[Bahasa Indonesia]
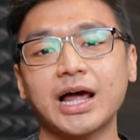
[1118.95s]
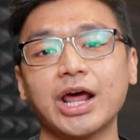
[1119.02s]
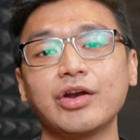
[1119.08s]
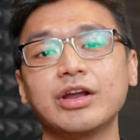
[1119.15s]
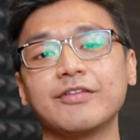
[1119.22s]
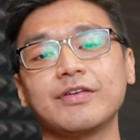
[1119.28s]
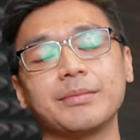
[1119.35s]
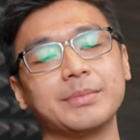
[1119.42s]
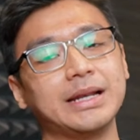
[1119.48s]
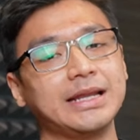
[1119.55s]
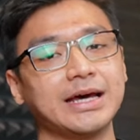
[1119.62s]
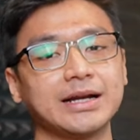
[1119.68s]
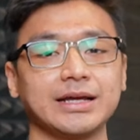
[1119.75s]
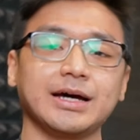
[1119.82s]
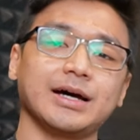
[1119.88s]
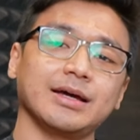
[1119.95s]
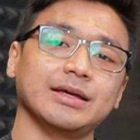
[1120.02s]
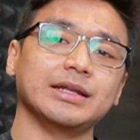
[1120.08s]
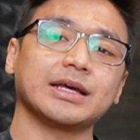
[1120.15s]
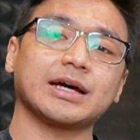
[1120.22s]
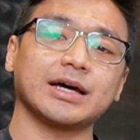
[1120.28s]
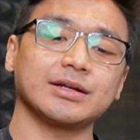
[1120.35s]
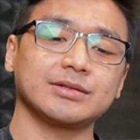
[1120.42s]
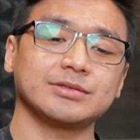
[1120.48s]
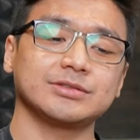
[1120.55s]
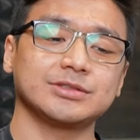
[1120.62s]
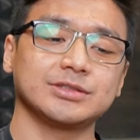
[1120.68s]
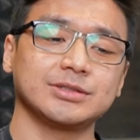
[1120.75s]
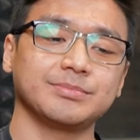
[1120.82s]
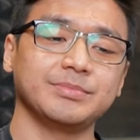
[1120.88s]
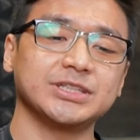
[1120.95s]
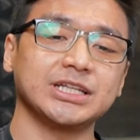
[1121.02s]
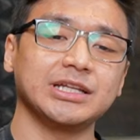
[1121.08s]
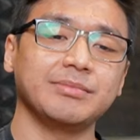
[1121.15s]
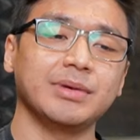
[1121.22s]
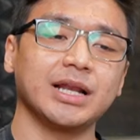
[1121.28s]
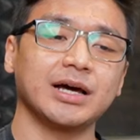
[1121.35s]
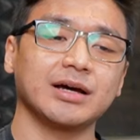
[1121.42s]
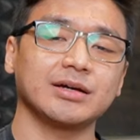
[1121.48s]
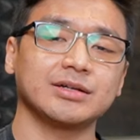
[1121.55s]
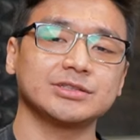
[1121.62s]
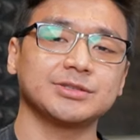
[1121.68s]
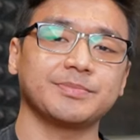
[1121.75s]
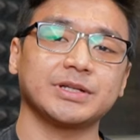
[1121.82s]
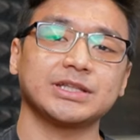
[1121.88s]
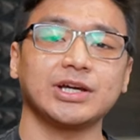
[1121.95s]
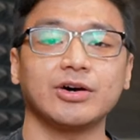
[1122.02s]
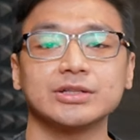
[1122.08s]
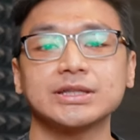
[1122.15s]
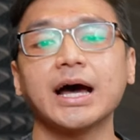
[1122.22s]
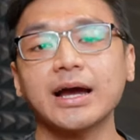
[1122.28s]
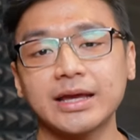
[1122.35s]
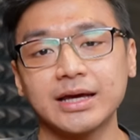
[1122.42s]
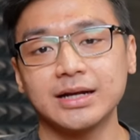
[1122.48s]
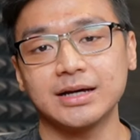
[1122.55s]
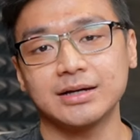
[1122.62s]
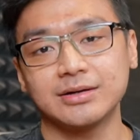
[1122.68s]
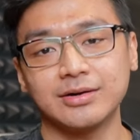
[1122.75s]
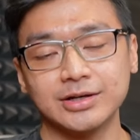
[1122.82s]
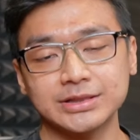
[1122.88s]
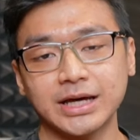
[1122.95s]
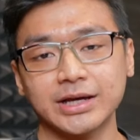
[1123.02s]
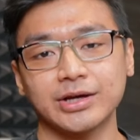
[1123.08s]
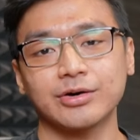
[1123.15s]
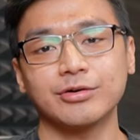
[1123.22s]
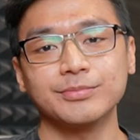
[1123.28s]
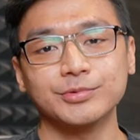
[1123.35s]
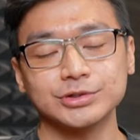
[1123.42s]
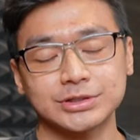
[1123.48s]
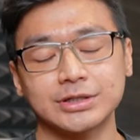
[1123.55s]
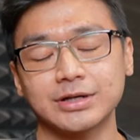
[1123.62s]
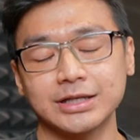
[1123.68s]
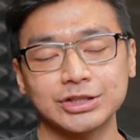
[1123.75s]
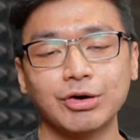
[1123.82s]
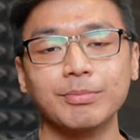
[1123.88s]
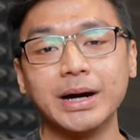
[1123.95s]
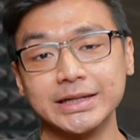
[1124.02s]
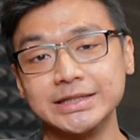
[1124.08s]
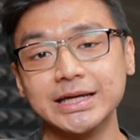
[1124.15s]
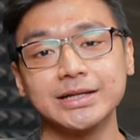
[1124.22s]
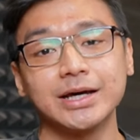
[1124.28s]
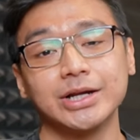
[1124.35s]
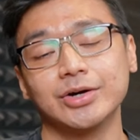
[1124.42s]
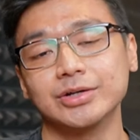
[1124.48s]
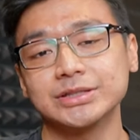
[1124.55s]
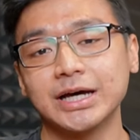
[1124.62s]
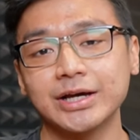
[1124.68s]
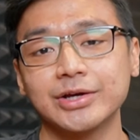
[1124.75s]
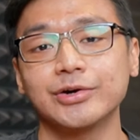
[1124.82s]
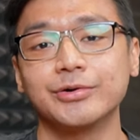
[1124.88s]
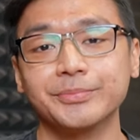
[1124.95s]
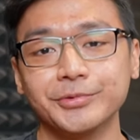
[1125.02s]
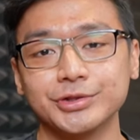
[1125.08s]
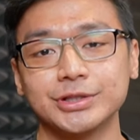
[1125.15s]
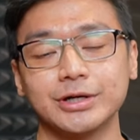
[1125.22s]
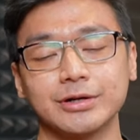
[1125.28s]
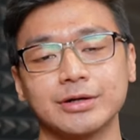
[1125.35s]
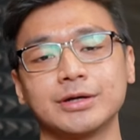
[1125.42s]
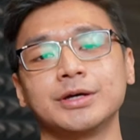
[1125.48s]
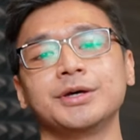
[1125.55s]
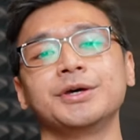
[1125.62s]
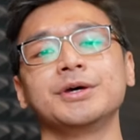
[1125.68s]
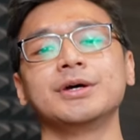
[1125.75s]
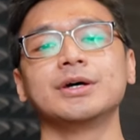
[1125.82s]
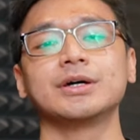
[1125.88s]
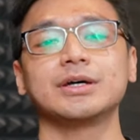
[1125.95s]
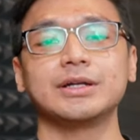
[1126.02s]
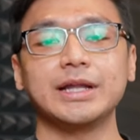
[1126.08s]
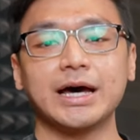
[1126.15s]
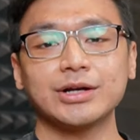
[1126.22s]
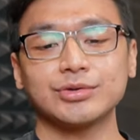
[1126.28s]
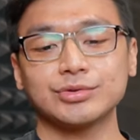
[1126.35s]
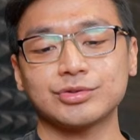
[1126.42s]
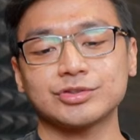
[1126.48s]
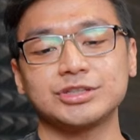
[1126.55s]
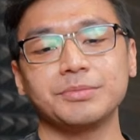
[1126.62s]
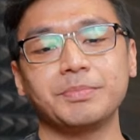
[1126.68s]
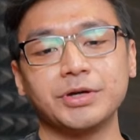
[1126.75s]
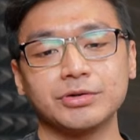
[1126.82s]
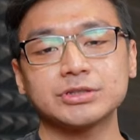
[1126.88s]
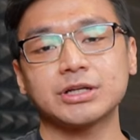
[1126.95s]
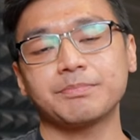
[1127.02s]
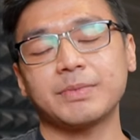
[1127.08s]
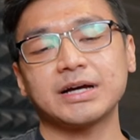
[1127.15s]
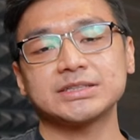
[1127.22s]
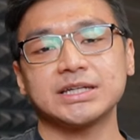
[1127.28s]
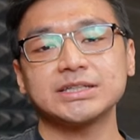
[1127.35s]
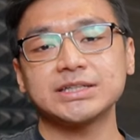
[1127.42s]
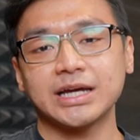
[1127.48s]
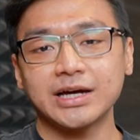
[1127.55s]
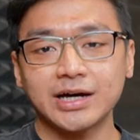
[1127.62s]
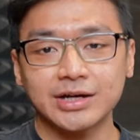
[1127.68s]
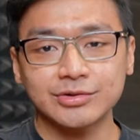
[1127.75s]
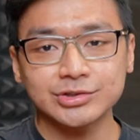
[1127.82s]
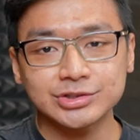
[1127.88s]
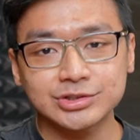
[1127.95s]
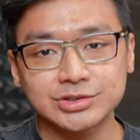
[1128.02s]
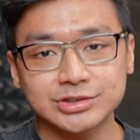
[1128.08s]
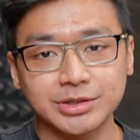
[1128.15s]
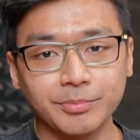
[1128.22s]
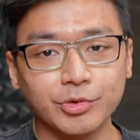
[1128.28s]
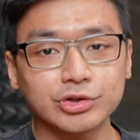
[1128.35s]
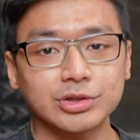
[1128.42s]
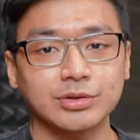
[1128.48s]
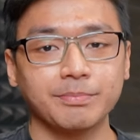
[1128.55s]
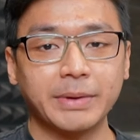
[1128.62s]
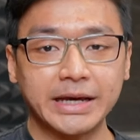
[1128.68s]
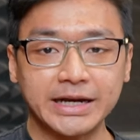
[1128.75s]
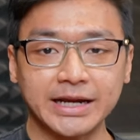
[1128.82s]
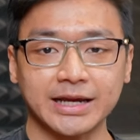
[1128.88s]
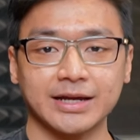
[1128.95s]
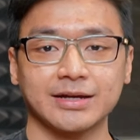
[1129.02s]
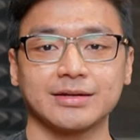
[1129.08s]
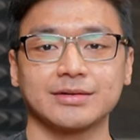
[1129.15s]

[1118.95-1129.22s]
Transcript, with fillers: kalian udah familiar ya, ini kan bisa dibilang seperti otaknya lah, otaknya komputer atau bagian dari otaknya komputer. Dan untuk CPU terpaksa saya harus sebut merek